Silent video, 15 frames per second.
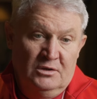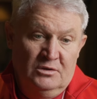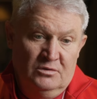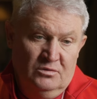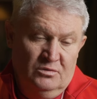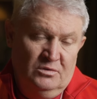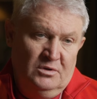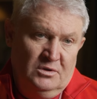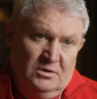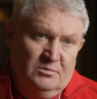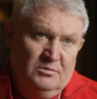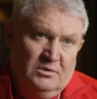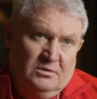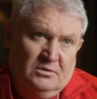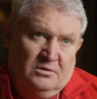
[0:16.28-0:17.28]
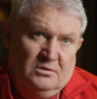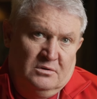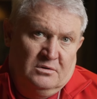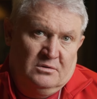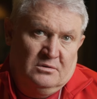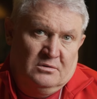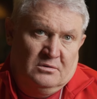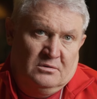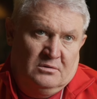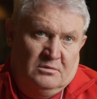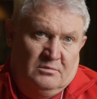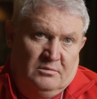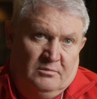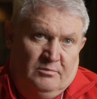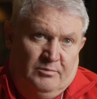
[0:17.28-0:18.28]
Ну и как бы
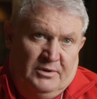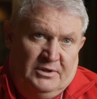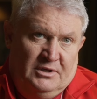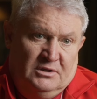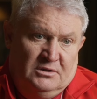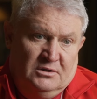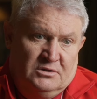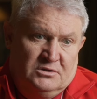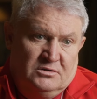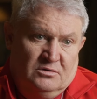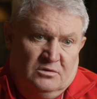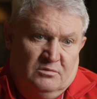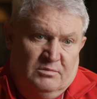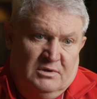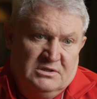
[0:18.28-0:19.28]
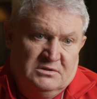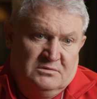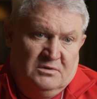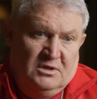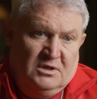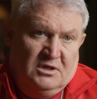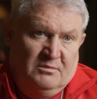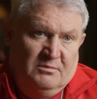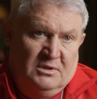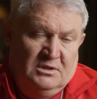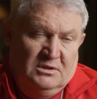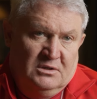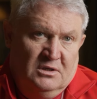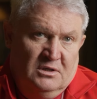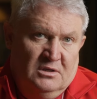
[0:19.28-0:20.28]
э, понятно, что базовая
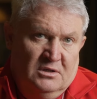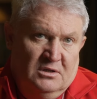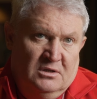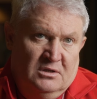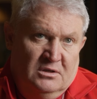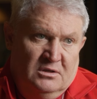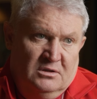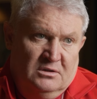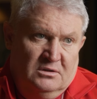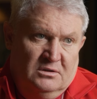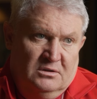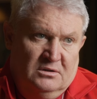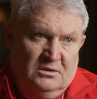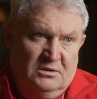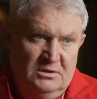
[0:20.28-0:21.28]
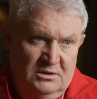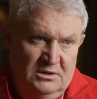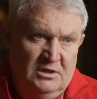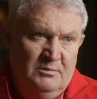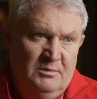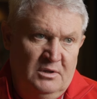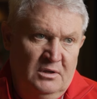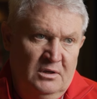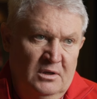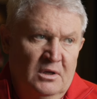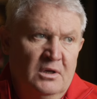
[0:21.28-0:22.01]
команда «Динамо»,